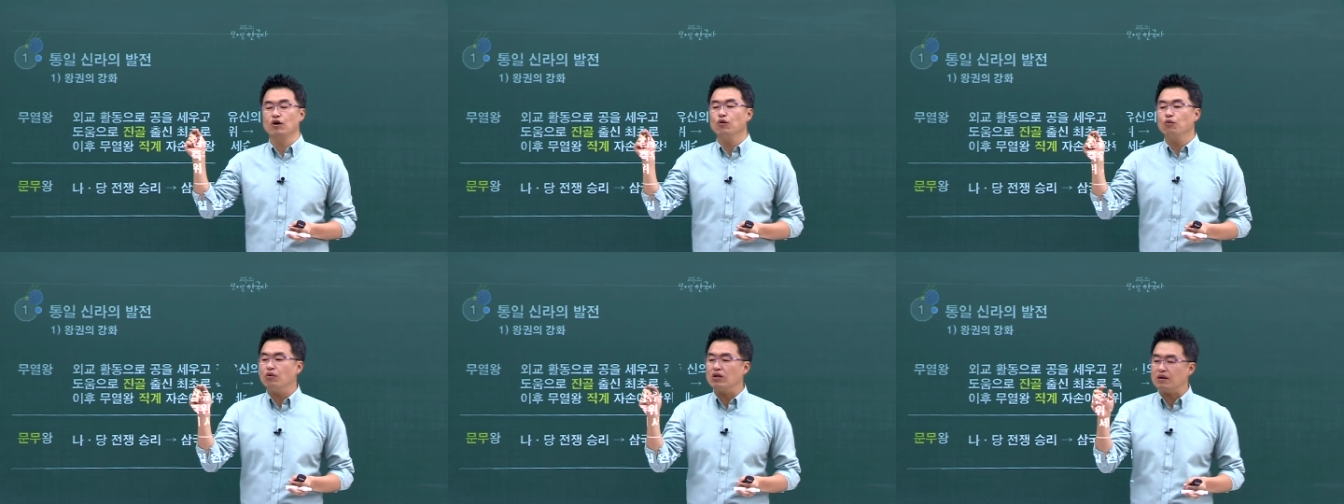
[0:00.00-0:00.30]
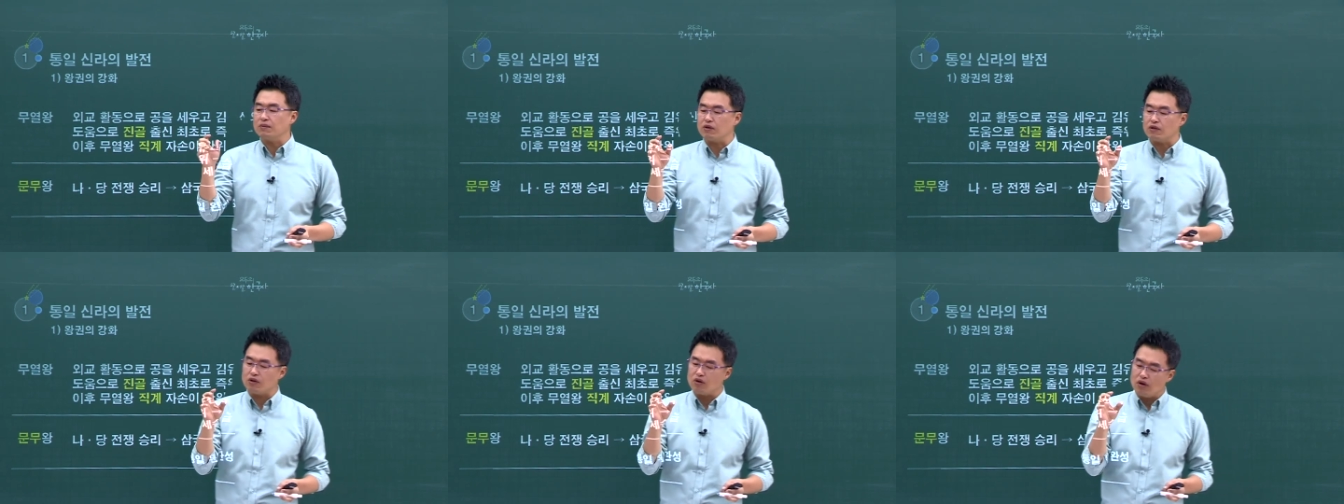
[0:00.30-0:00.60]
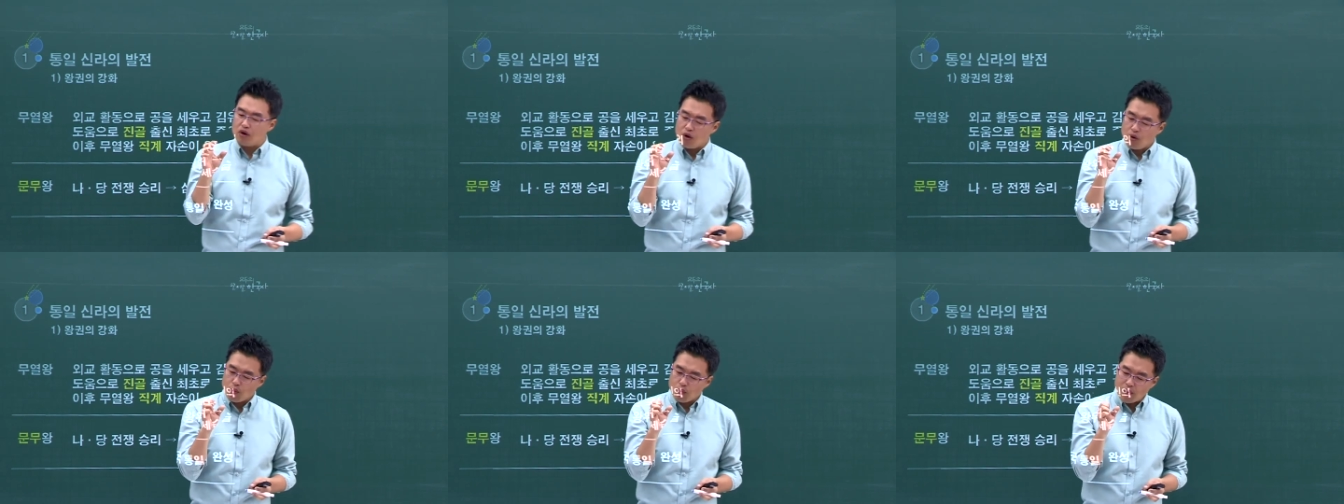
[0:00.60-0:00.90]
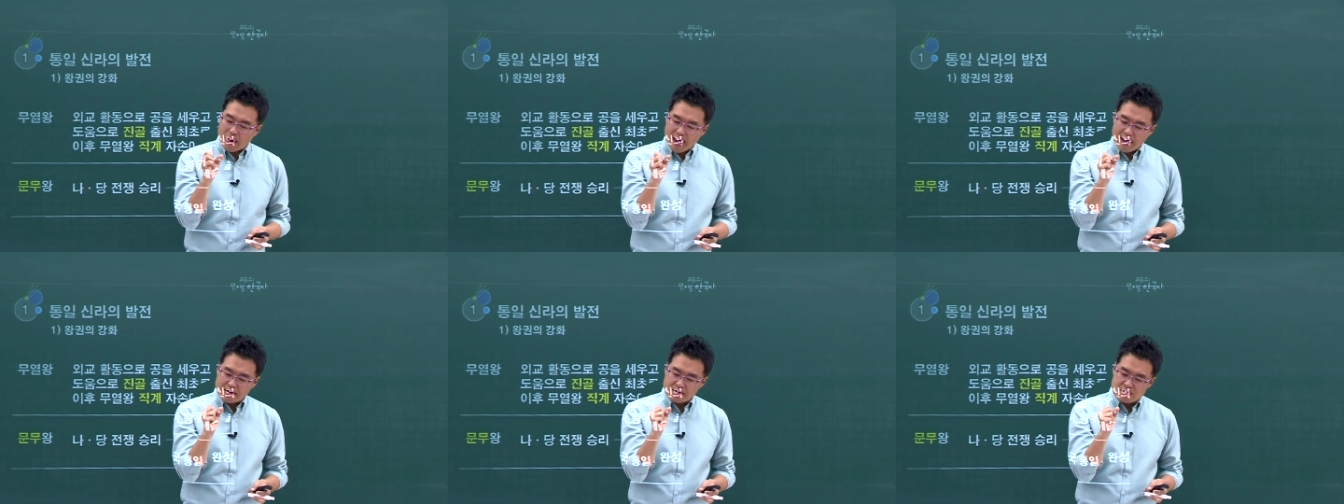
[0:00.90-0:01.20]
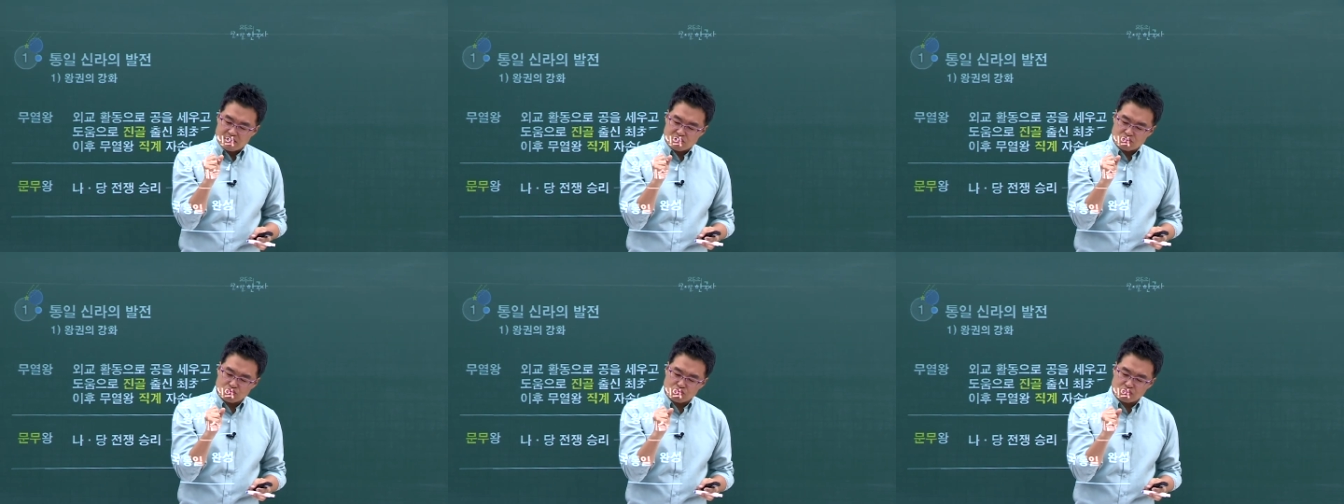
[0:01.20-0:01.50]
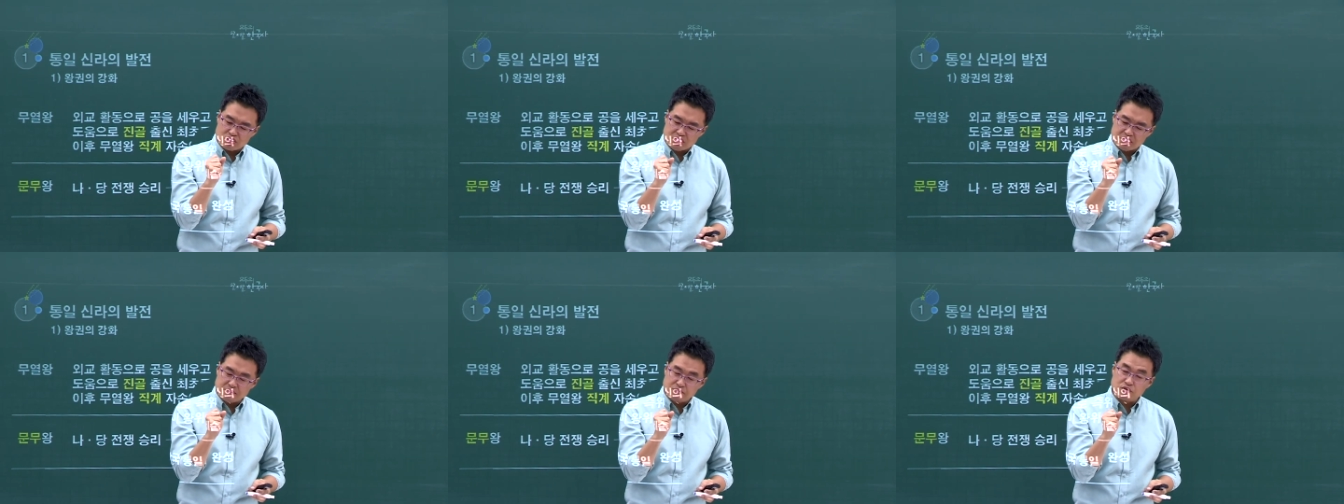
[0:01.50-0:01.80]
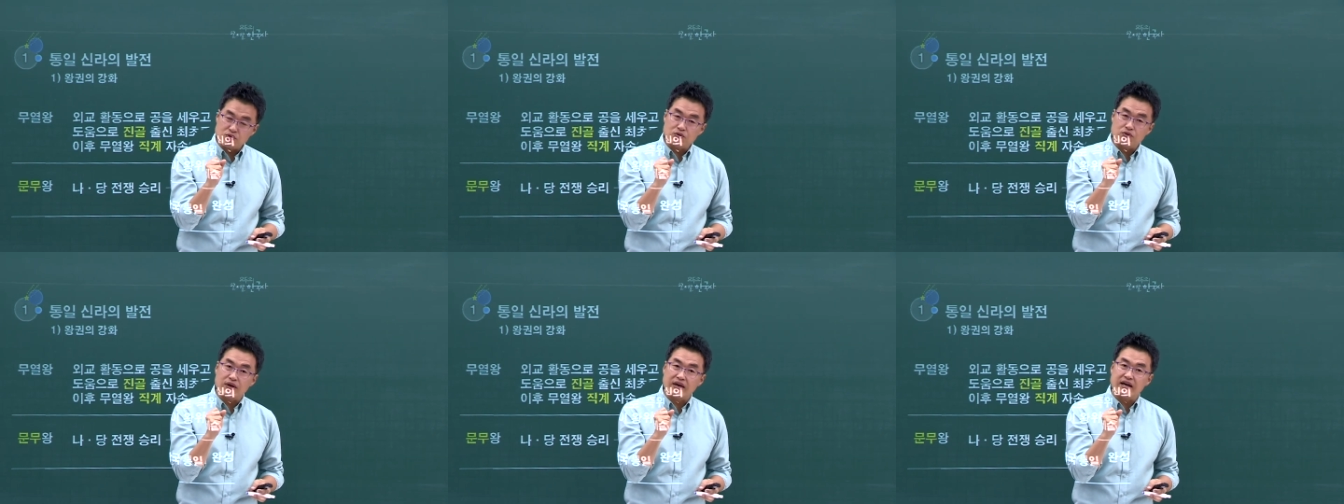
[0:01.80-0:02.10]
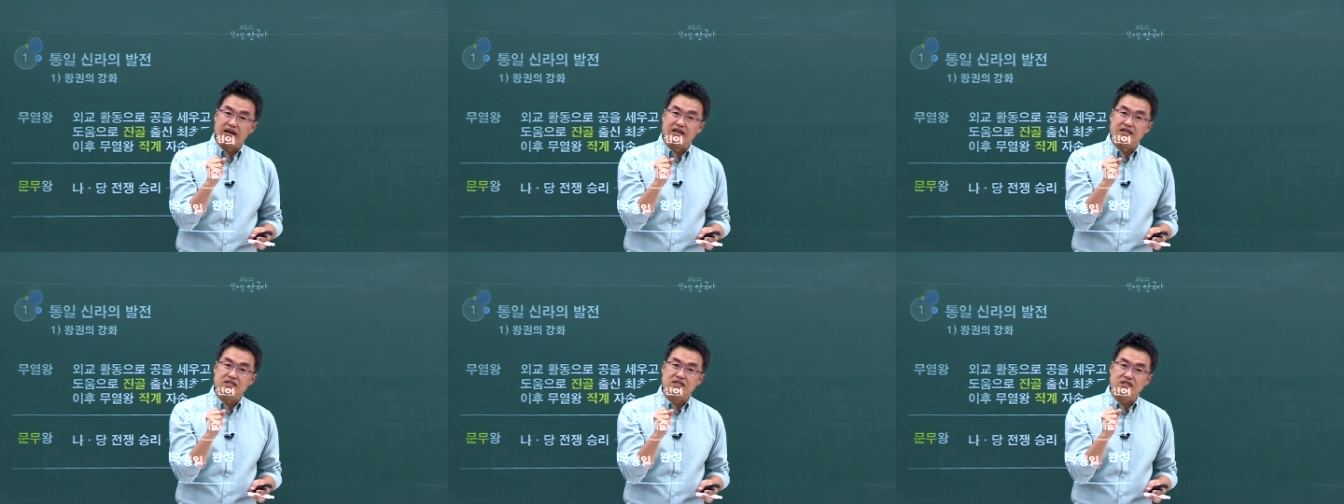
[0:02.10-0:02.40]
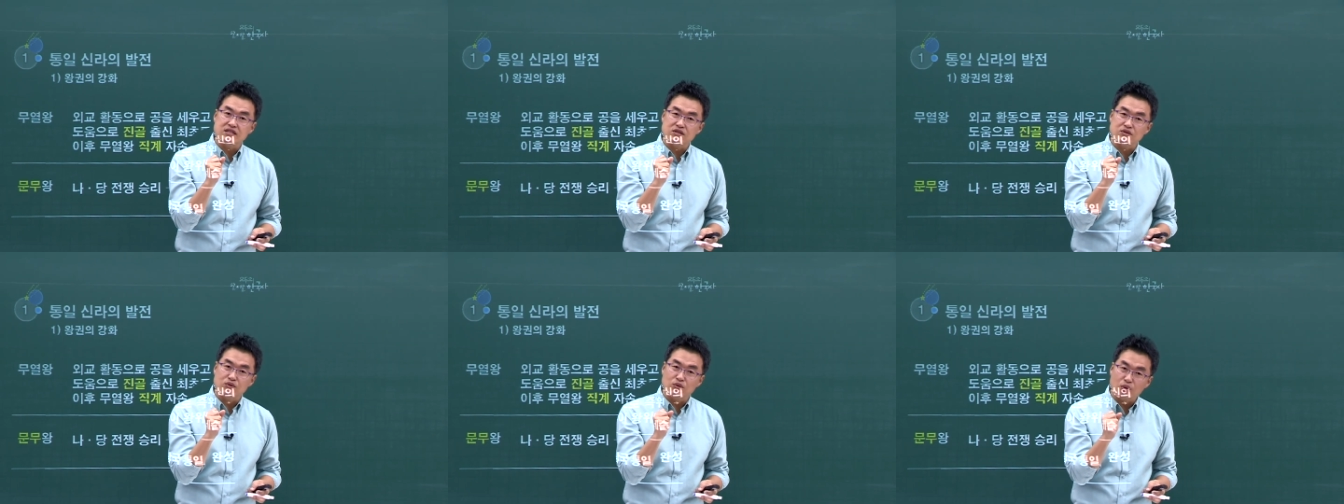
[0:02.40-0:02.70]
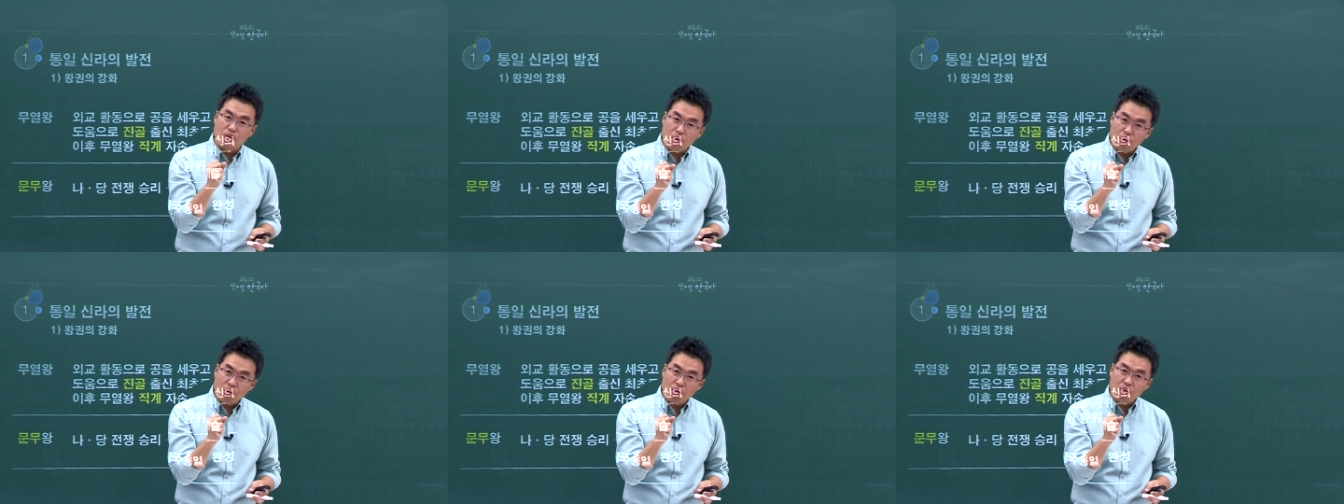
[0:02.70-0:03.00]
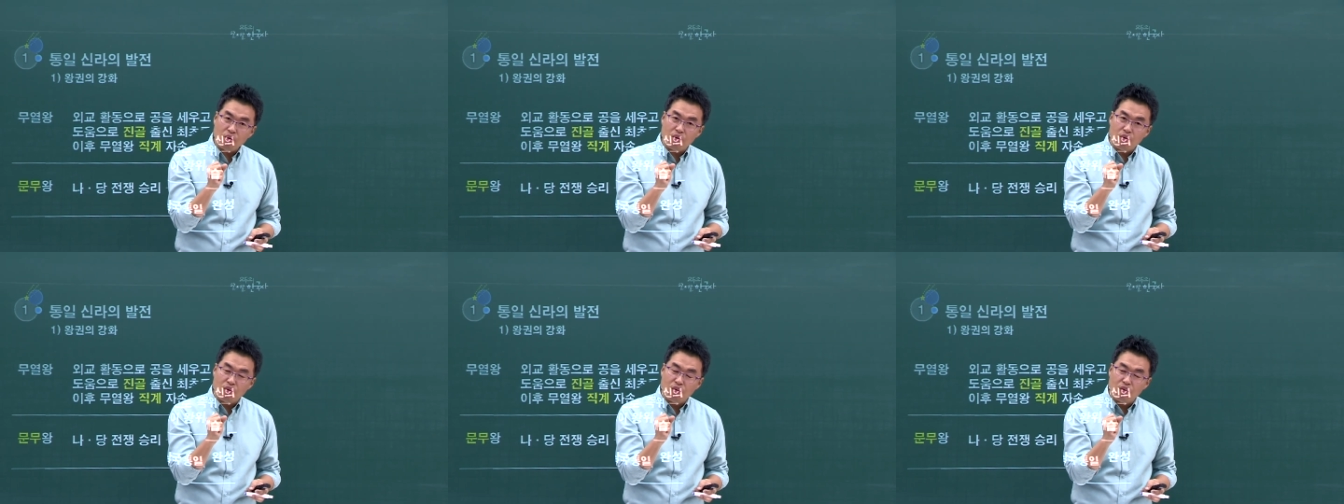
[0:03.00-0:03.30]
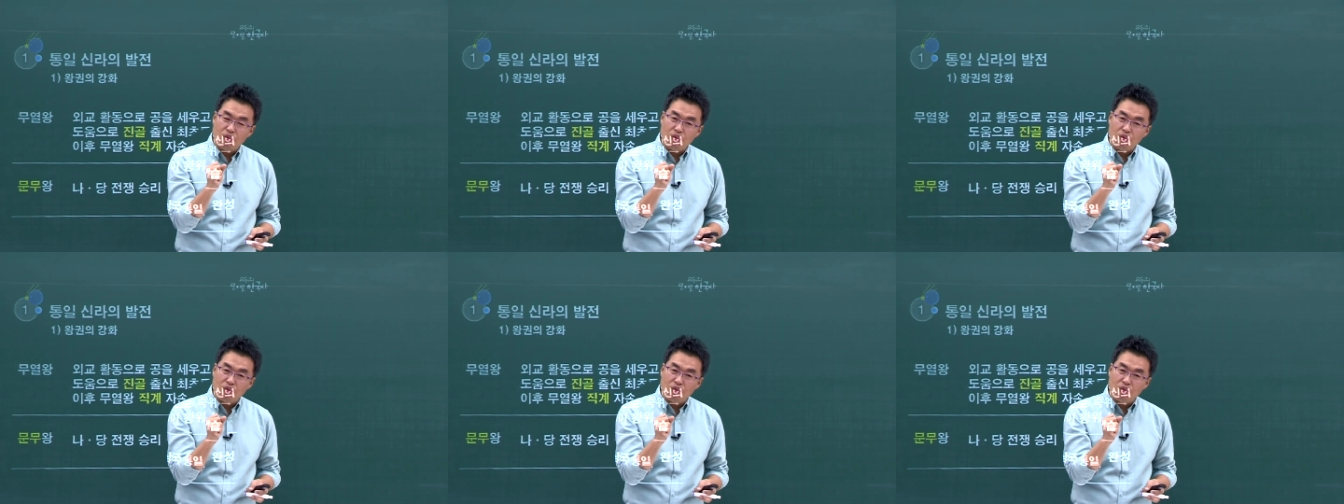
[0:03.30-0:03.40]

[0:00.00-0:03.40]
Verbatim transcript: 왜냐하면 왕을 중심으로 해가지고